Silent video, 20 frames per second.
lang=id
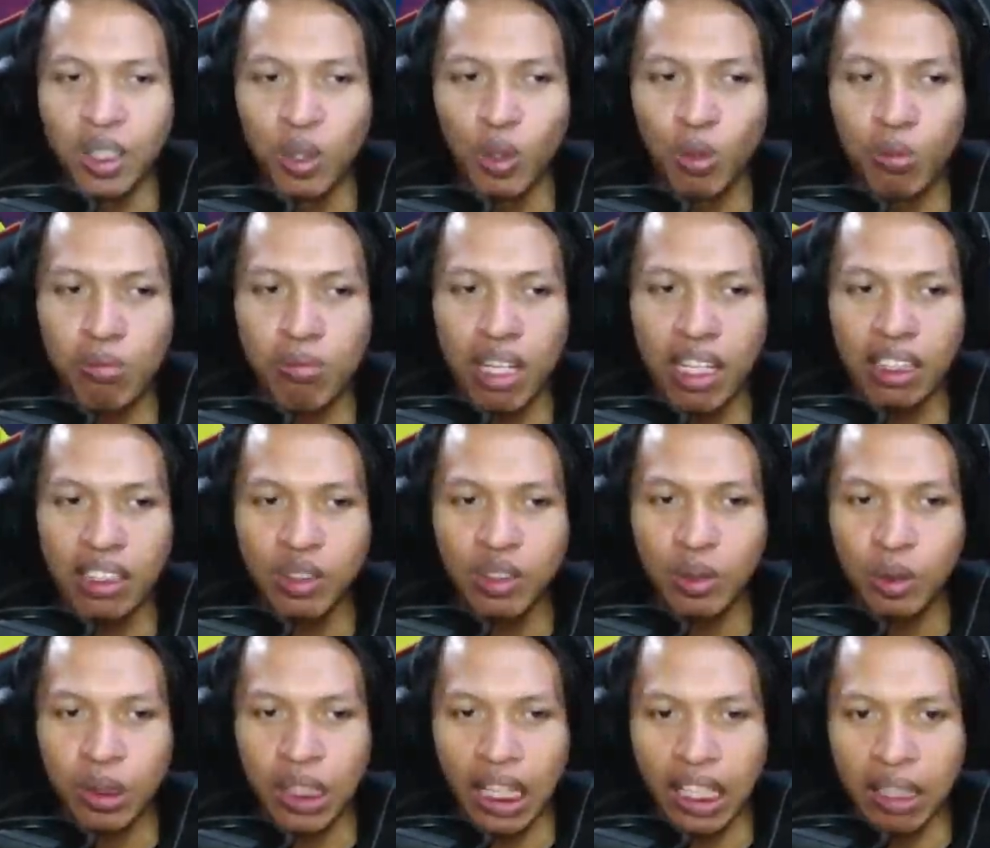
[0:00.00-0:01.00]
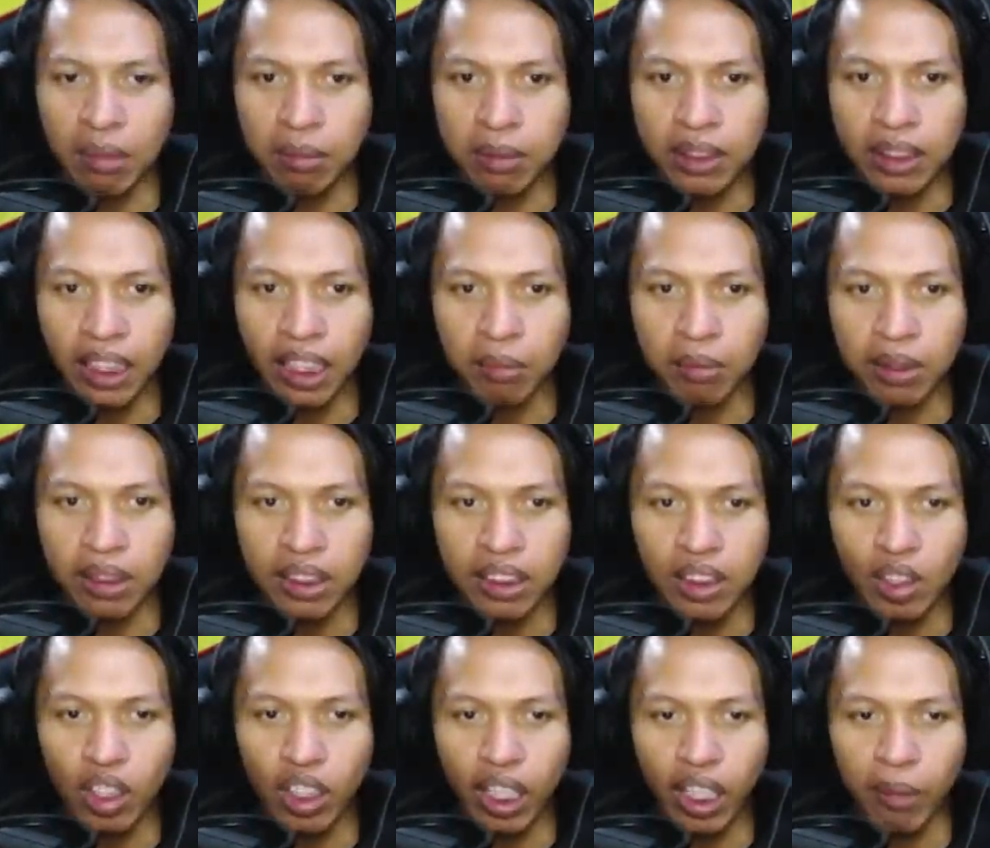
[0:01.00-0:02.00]
tumbang juga dia Mr. and
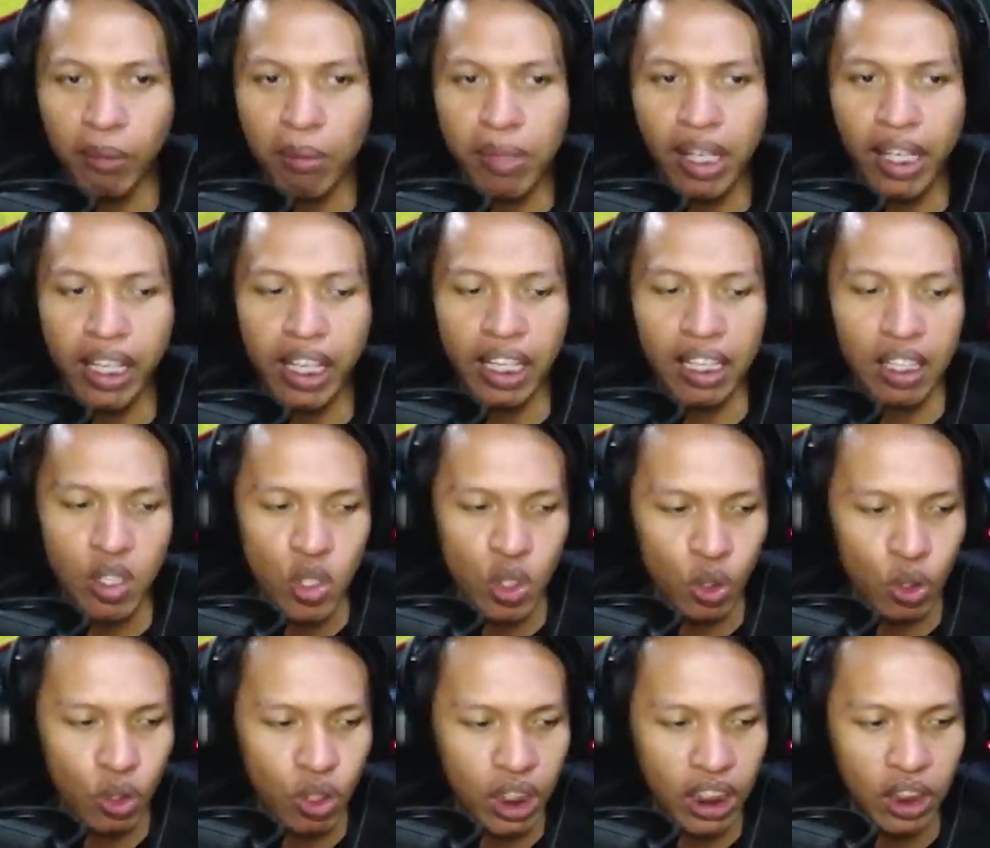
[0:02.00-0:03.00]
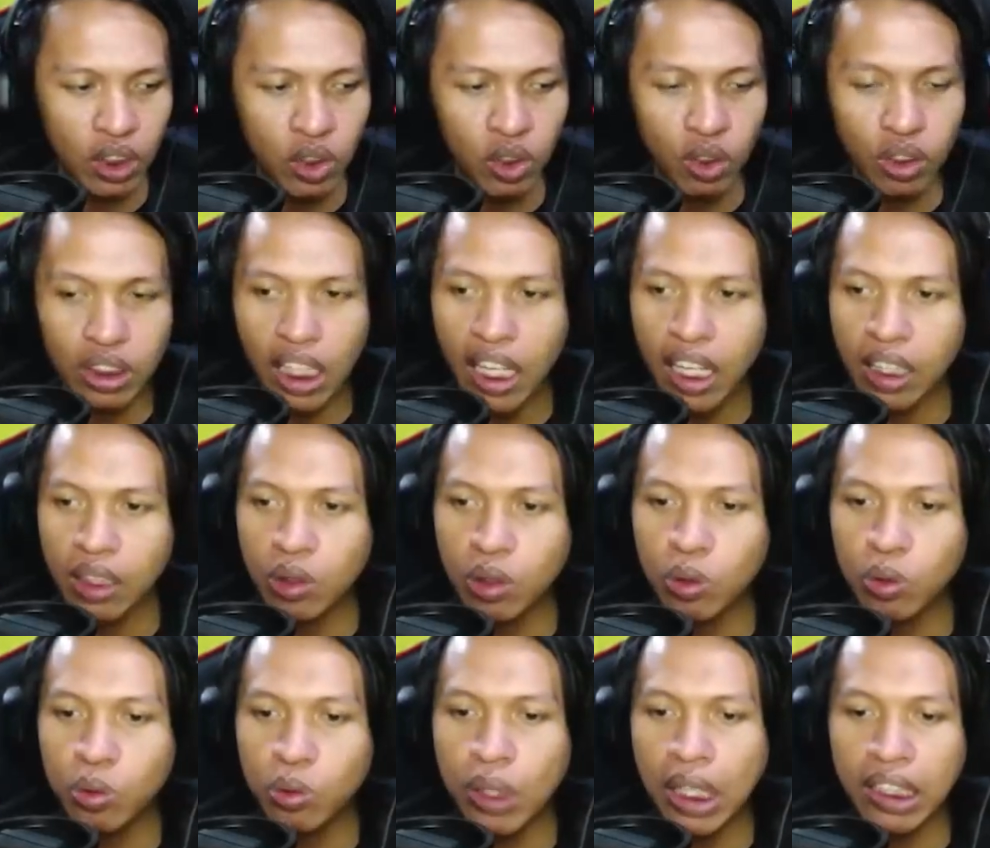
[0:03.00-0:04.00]
Mrs. Oke, okay, pemenangnya adalah Shogun Ijo sangat
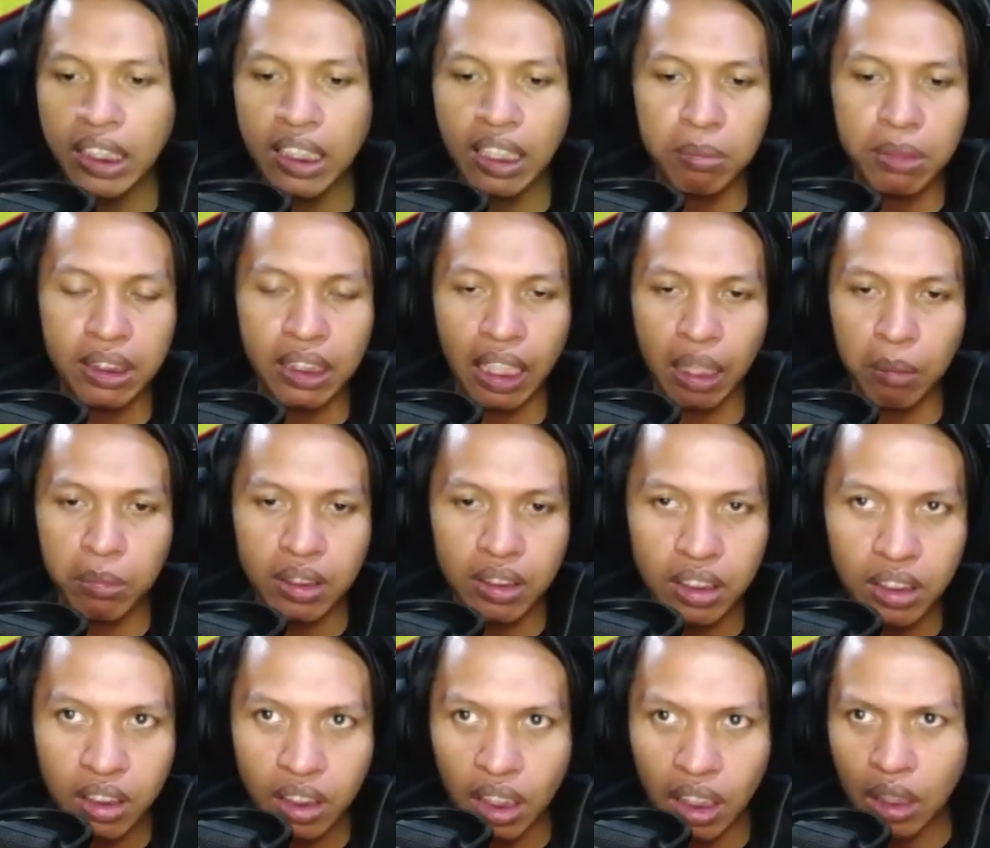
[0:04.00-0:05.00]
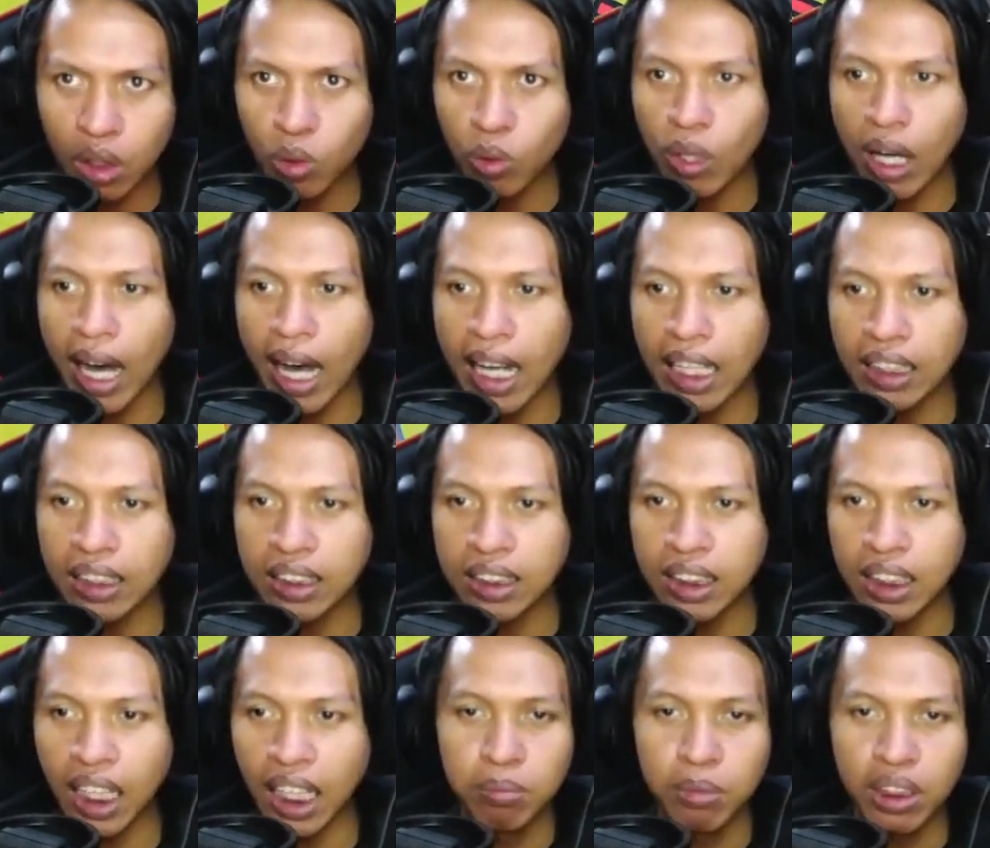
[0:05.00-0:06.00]
kuat ya Mr. and Mrs. tentu
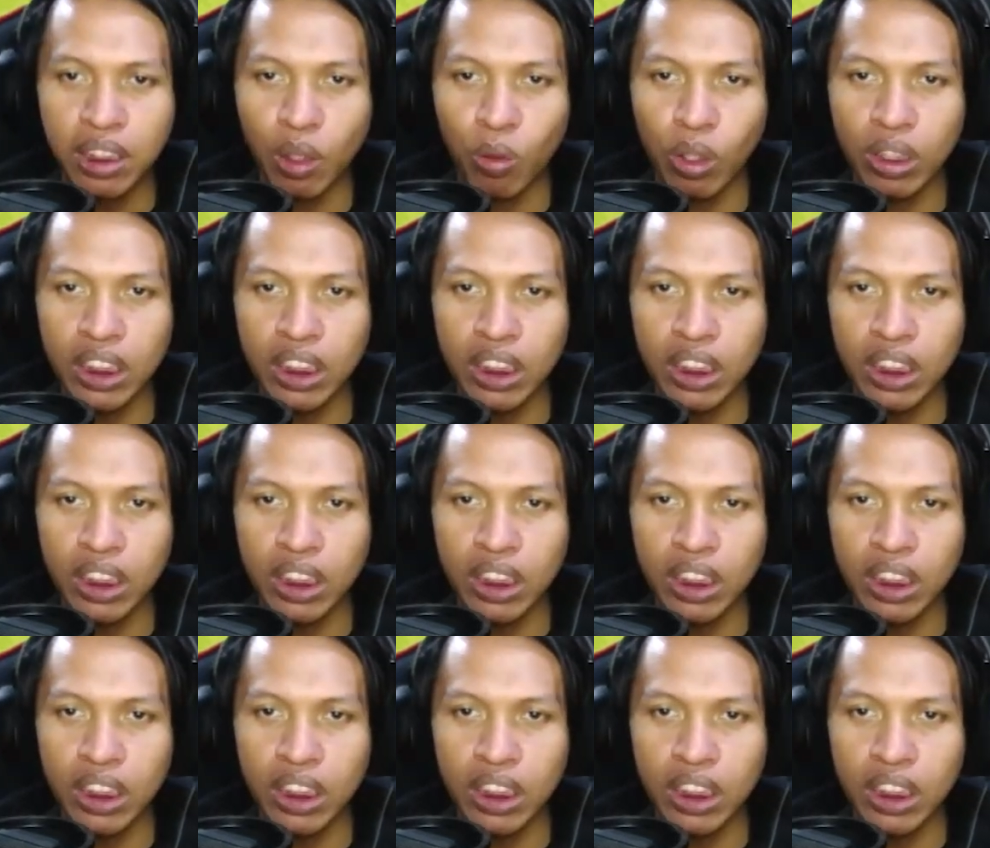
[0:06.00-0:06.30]
aja. Mr.